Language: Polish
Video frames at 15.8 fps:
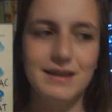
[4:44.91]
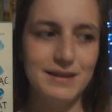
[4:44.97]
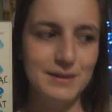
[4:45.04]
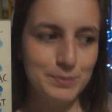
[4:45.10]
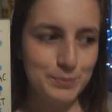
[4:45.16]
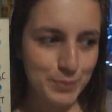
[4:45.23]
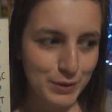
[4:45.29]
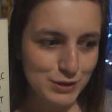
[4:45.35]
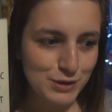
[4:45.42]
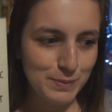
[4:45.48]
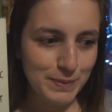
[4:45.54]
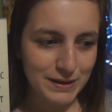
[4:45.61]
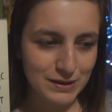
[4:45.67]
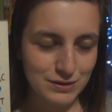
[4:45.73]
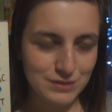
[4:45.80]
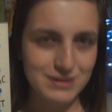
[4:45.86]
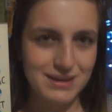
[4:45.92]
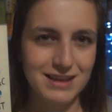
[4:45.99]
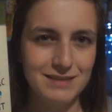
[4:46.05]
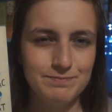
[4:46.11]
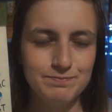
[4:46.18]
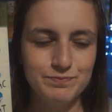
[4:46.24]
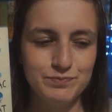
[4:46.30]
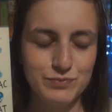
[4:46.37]
Yy,
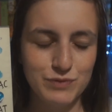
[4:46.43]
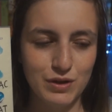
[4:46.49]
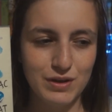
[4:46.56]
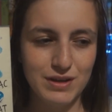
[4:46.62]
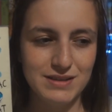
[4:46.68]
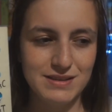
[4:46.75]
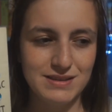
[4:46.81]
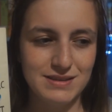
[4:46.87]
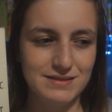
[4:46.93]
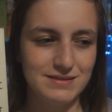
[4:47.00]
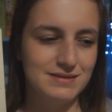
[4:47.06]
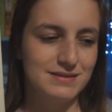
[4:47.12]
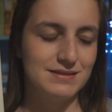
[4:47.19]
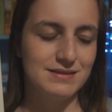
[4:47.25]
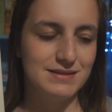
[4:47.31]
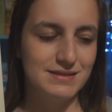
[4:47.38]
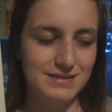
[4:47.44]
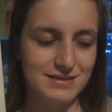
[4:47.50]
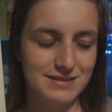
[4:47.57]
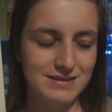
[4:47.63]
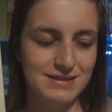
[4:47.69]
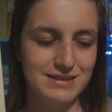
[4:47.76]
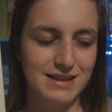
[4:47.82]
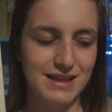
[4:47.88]
prozopagnozja to jest
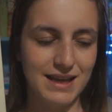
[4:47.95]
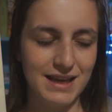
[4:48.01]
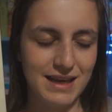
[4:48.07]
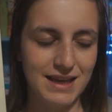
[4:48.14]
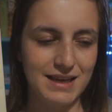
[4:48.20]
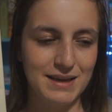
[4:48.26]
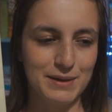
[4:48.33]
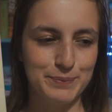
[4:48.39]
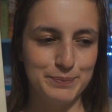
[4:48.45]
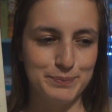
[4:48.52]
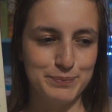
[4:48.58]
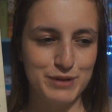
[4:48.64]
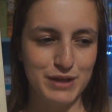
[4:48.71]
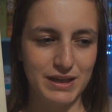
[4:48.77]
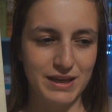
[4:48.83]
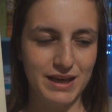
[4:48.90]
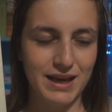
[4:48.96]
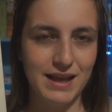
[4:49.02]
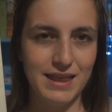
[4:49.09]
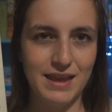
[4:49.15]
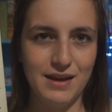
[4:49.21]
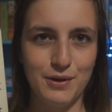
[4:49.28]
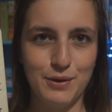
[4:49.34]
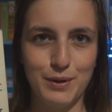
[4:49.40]
tak
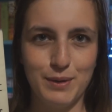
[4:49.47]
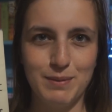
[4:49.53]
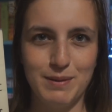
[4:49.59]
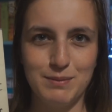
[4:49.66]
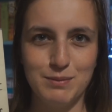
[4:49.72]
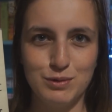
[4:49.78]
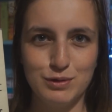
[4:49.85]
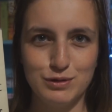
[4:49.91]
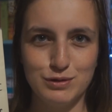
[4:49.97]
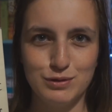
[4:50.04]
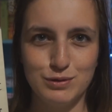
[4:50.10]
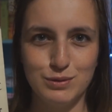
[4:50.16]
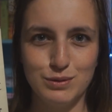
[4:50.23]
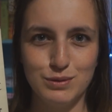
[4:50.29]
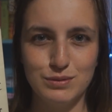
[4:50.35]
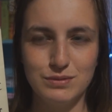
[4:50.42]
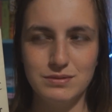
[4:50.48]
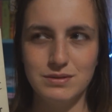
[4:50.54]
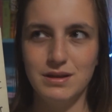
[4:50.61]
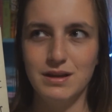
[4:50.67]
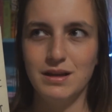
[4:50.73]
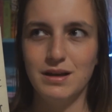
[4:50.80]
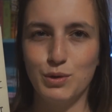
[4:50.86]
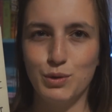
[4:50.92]
przekichana choroba mózgu,
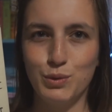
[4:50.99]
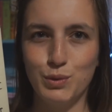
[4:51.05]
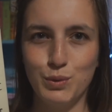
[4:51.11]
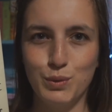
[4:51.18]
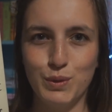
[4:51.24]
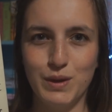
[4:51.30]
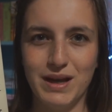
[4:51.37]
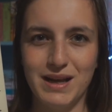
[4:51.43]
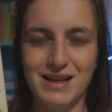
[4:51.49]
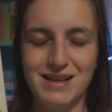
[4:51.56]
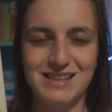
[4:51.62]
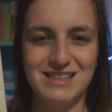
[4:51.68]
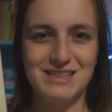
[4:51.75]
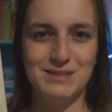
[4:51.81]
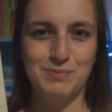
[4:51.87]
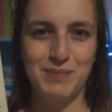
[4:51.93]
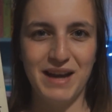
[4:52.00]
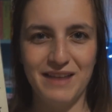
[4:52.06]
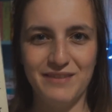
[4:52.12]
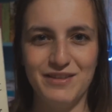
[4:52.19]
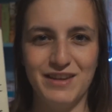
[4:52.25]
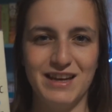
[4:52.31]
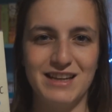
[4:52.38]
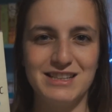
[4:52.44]
która
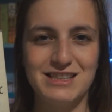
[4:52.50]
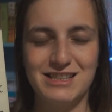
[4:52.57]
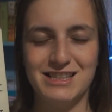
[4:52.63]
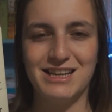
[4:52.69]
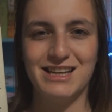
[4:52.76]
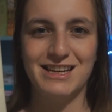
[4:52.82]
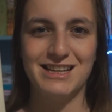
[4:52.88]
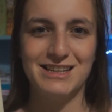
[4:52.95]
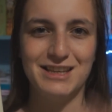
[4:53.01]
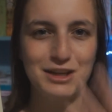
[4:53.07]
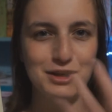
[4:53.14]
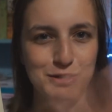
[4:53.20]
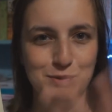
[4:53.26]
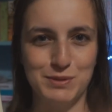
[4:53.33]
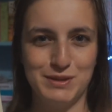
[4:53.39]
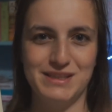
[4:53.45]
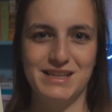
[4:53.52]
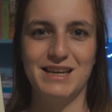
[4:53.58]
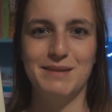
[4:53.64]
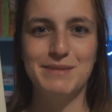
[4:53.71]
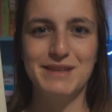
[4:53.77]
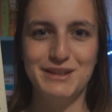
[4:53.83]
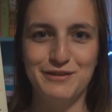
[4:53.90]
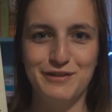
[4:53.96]
sprawia, że nie
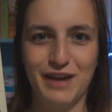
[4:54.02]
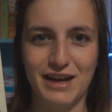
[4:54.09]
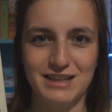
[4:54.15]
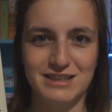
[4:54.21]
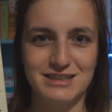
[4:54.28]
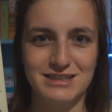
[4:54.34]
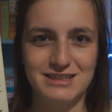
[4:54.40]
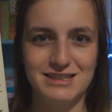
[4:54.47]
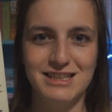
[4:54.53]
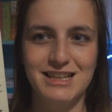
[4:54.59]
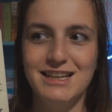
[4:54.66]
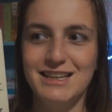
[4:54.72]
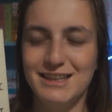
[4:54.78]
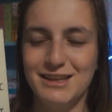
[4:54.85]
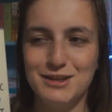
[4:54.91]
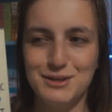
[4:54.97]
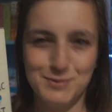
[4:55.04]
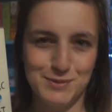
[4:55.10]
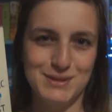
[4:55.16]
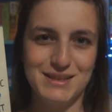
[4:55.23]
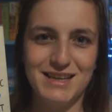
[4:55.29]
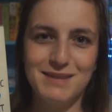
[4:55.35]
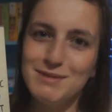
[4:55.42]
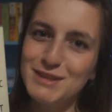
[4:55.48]
rozpoznajemy twarzy. Nie
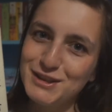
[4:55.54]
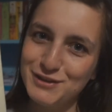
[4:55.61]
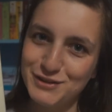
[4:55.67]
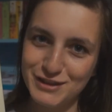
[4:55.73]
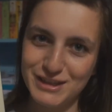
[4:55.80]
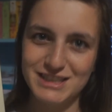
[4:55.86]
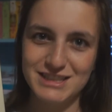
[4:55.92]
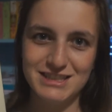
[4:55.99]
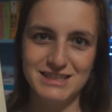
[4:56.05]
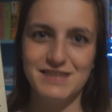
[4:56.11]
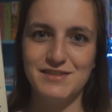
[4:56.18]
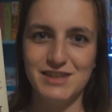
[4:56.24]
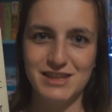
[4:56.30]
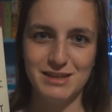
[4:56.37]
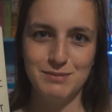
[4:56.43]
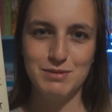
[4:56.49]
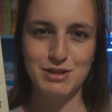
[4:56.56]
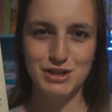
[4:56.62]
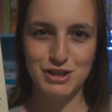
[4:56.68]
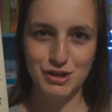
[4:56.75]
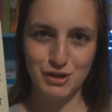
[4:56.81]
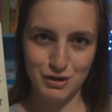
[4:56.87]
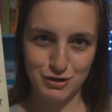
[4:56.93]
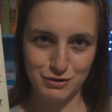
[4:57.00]
rozpoznajemy twarzy nawet
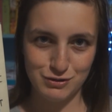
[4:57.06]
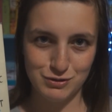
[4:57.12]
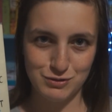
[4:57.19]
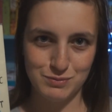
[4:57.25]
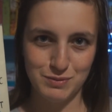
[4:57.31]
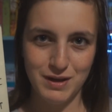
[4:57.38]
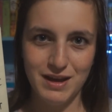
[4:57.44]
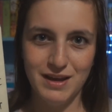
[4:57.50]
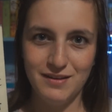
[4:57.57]
najbliższych osób.